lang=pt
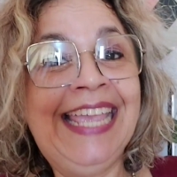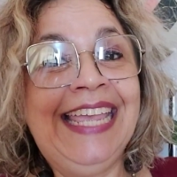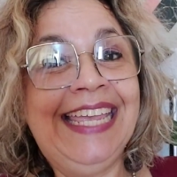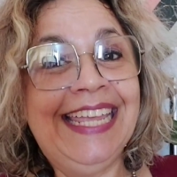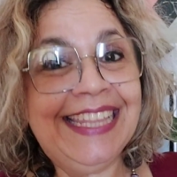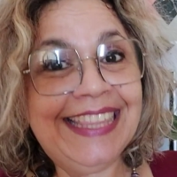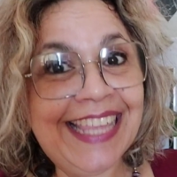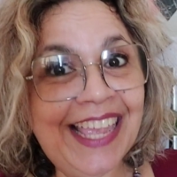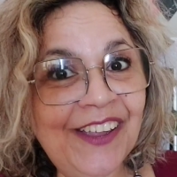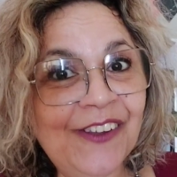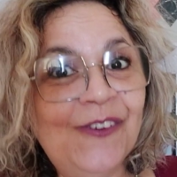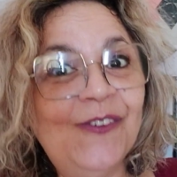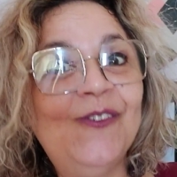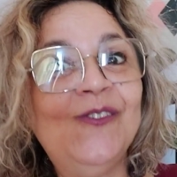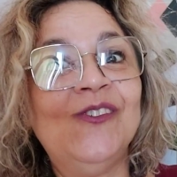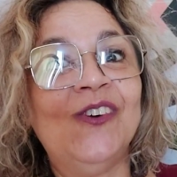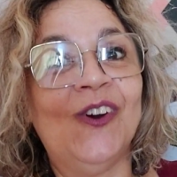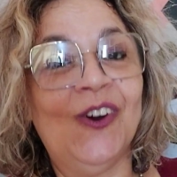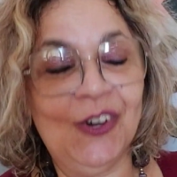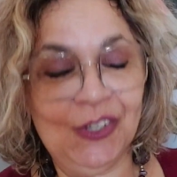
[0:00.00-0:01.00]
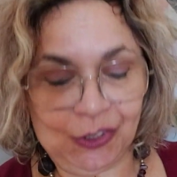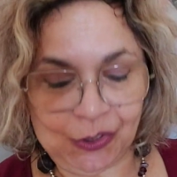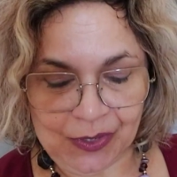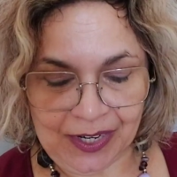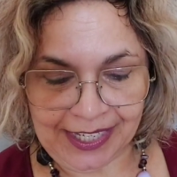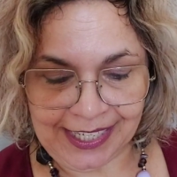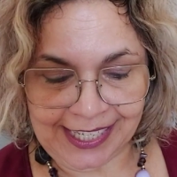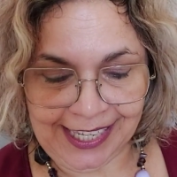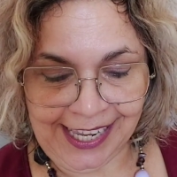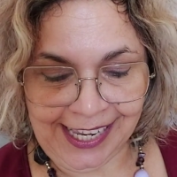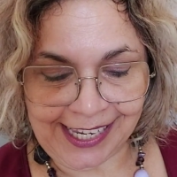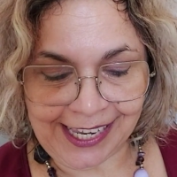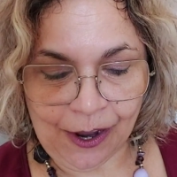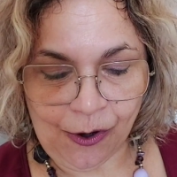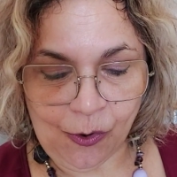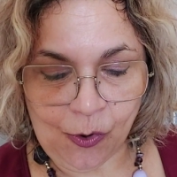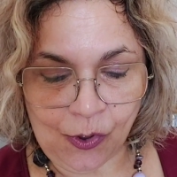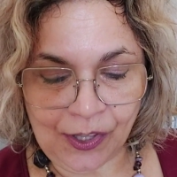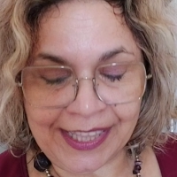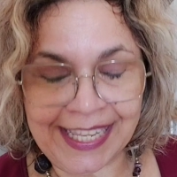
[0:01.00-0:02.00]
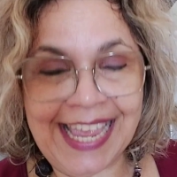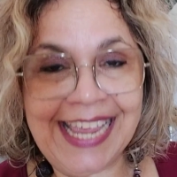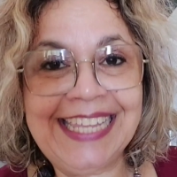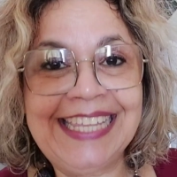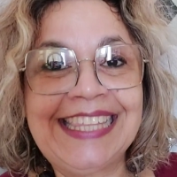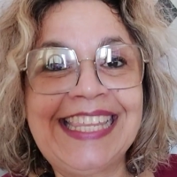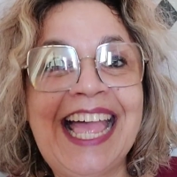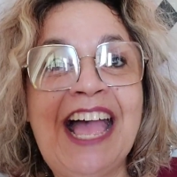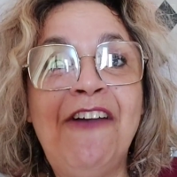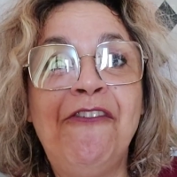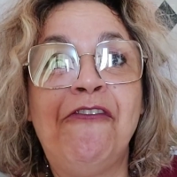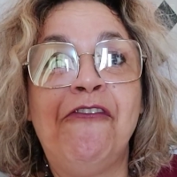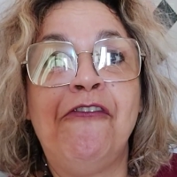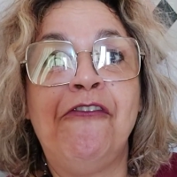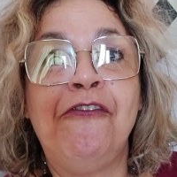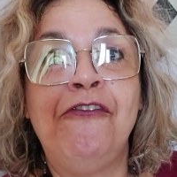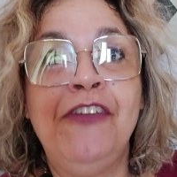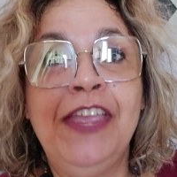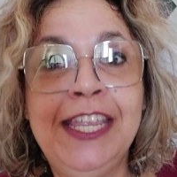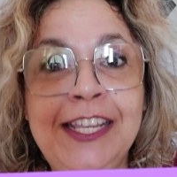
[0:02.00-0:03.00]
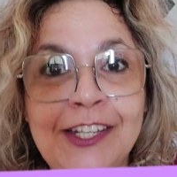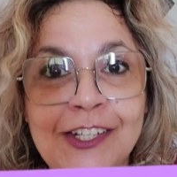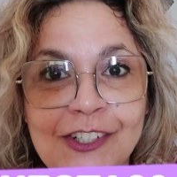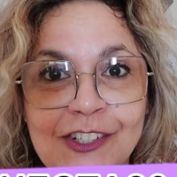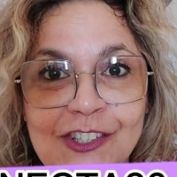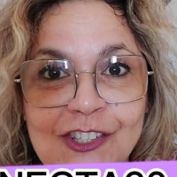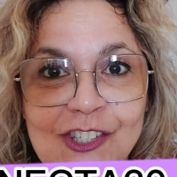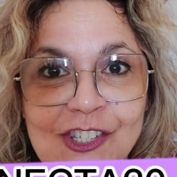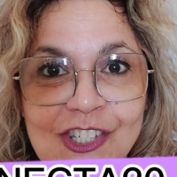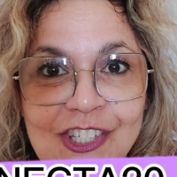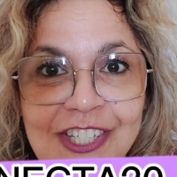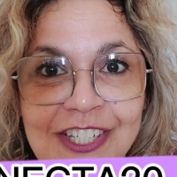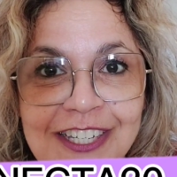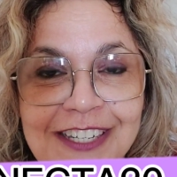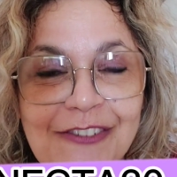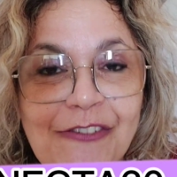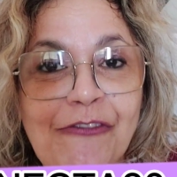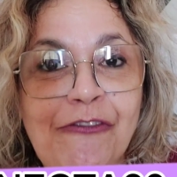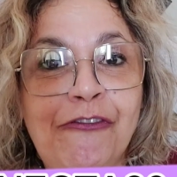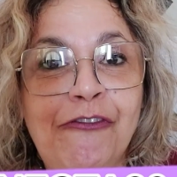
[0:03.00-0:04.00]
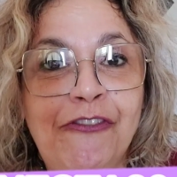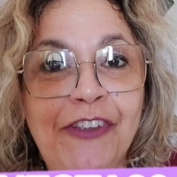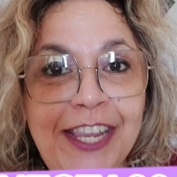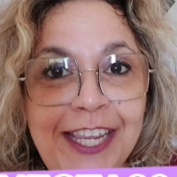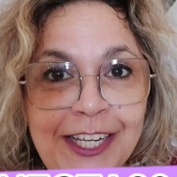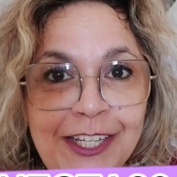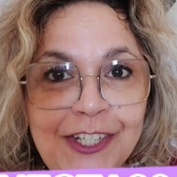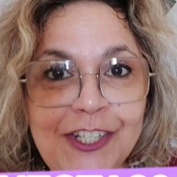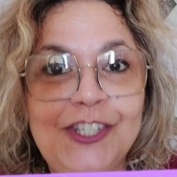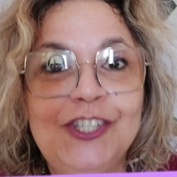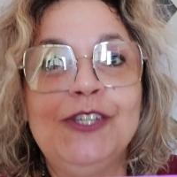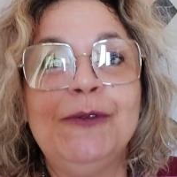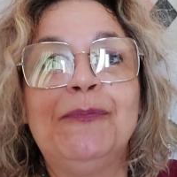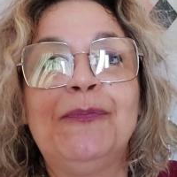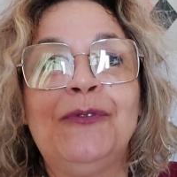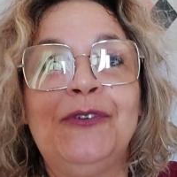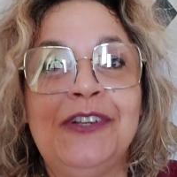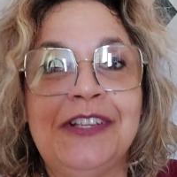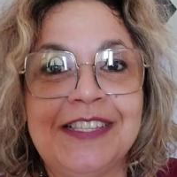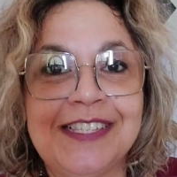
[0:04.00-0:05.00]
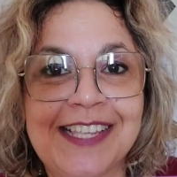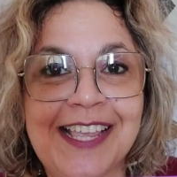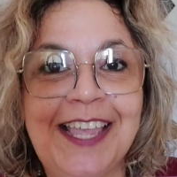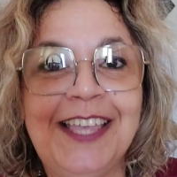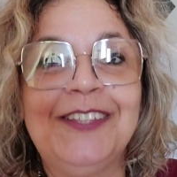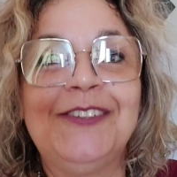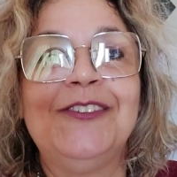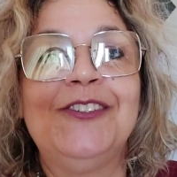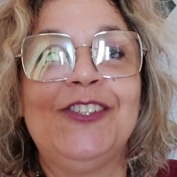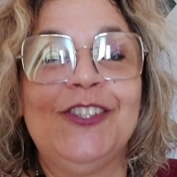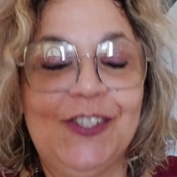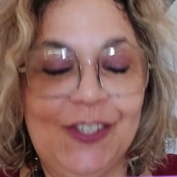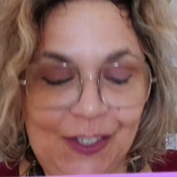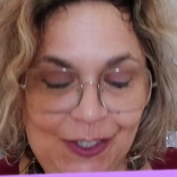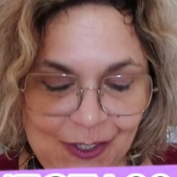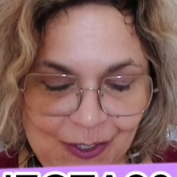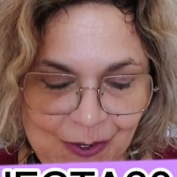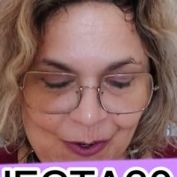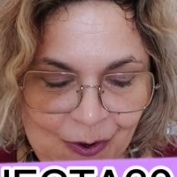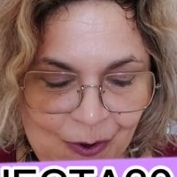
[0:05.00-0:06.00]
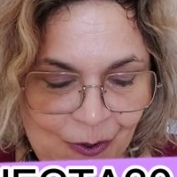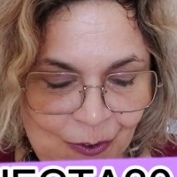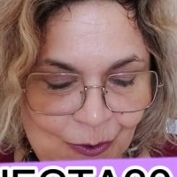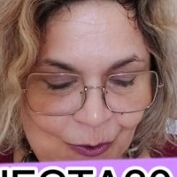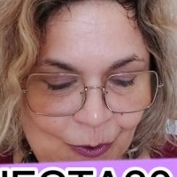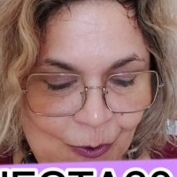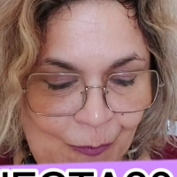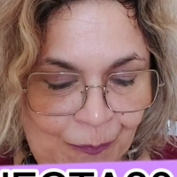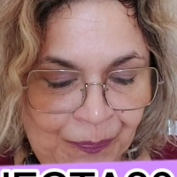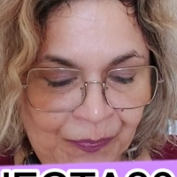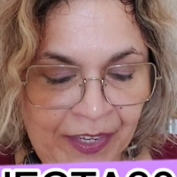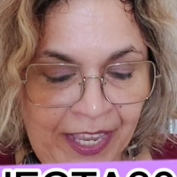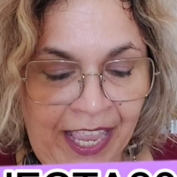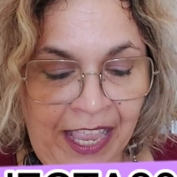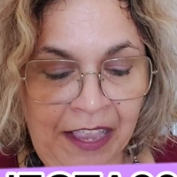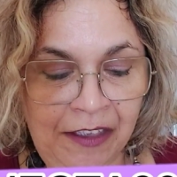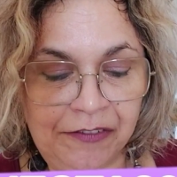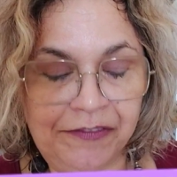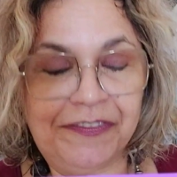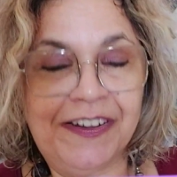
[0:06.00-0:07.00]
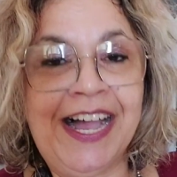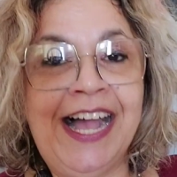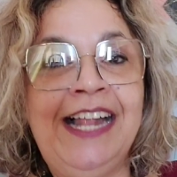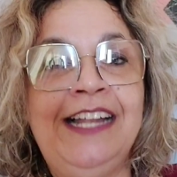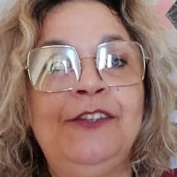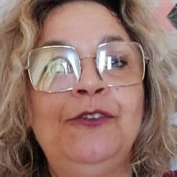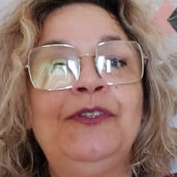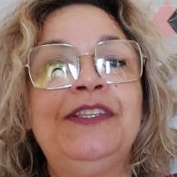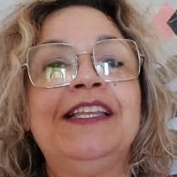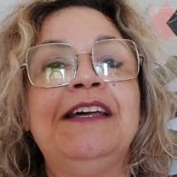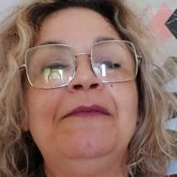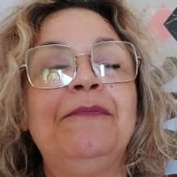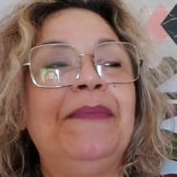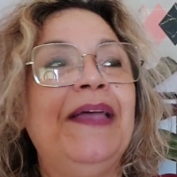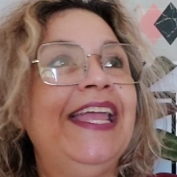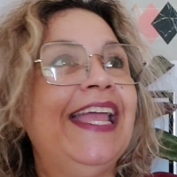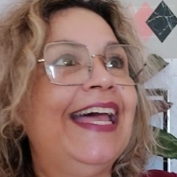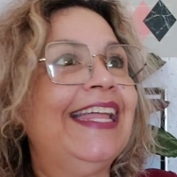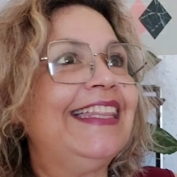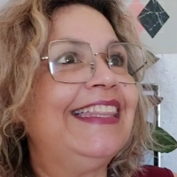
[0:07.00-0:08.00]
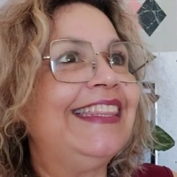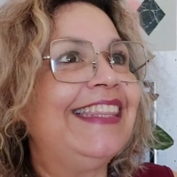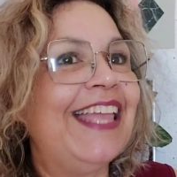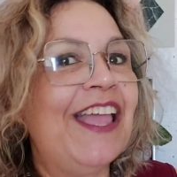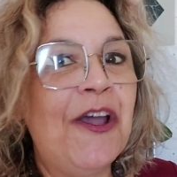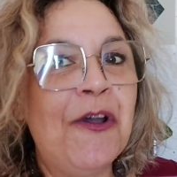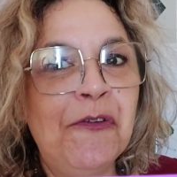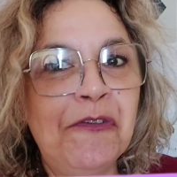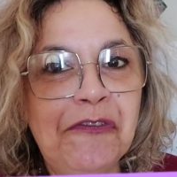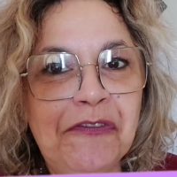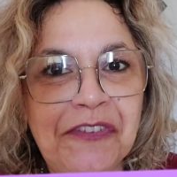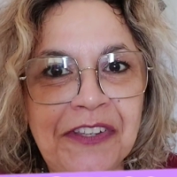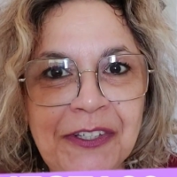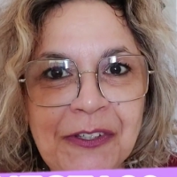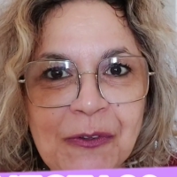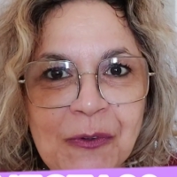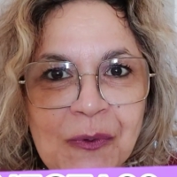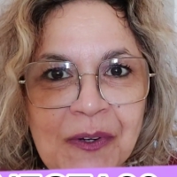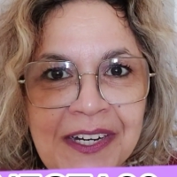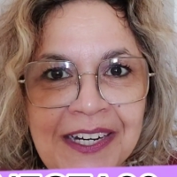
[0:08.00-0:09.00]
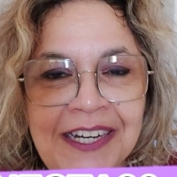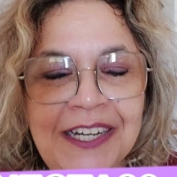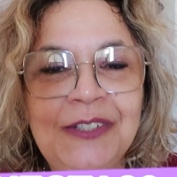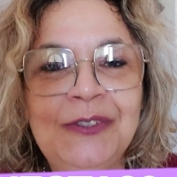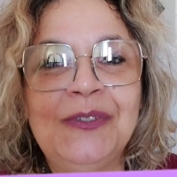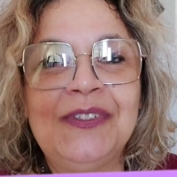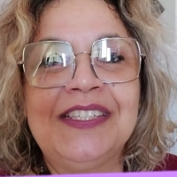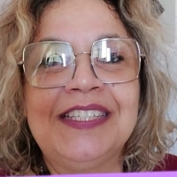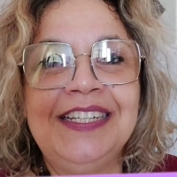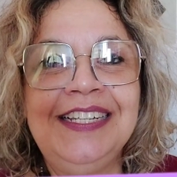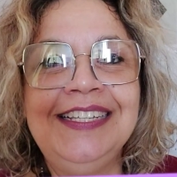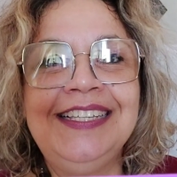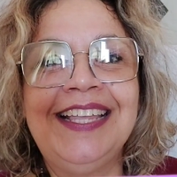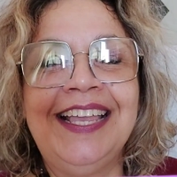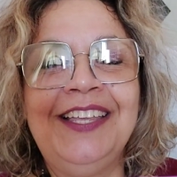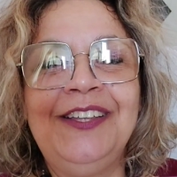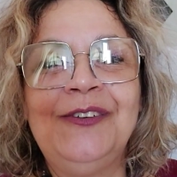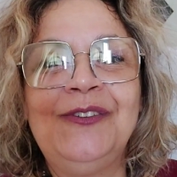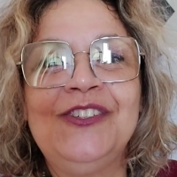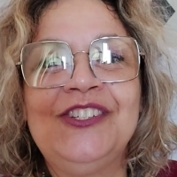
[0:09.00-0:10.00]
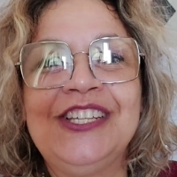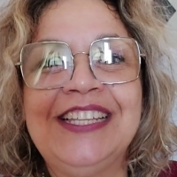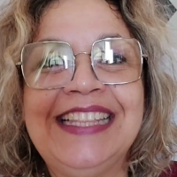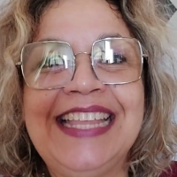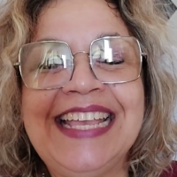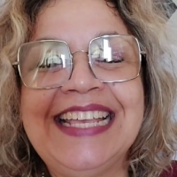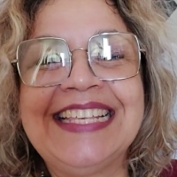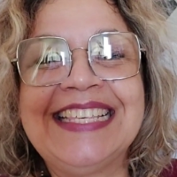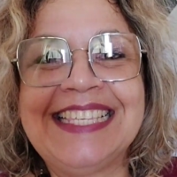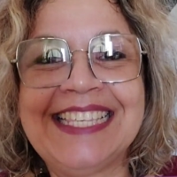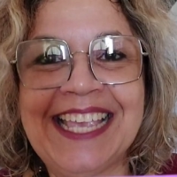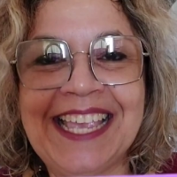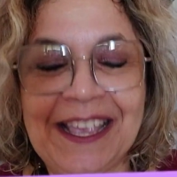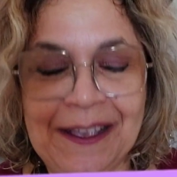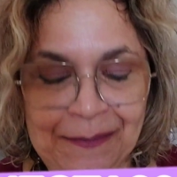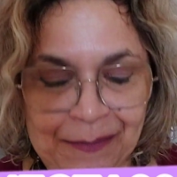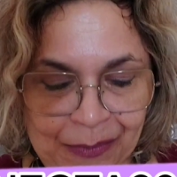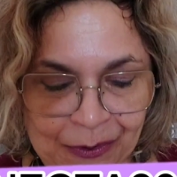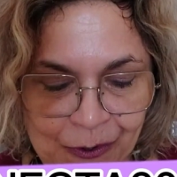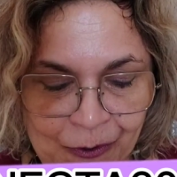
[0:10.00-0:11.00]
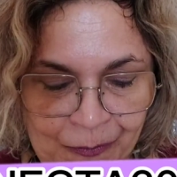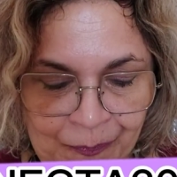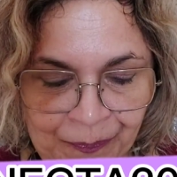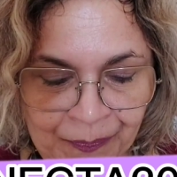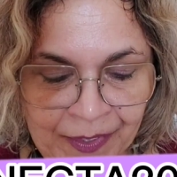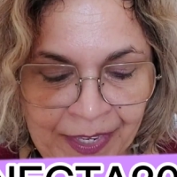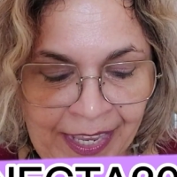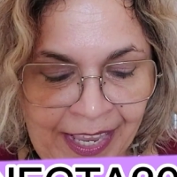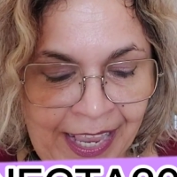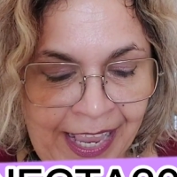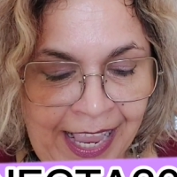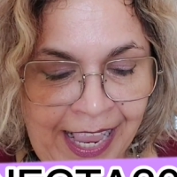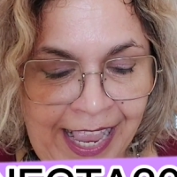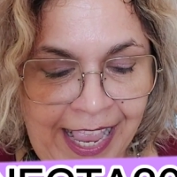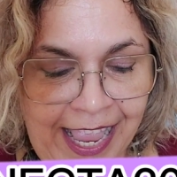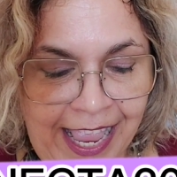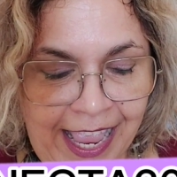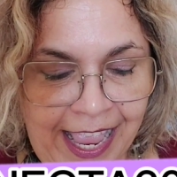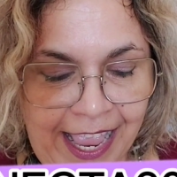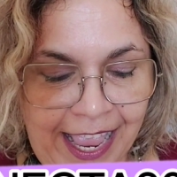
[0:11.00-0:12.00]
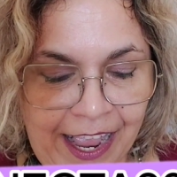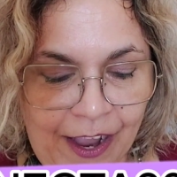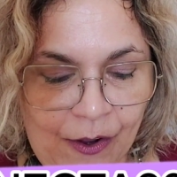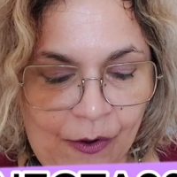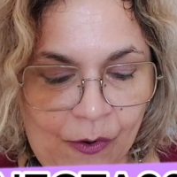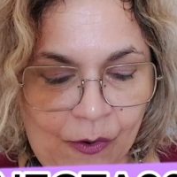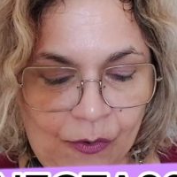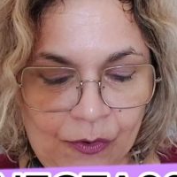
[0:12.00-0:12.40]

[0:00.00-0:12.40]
E tem um outro aqui que é o Conecta 20, 20% de desconto, válido também até o fim do ano, 31 de dezembro é,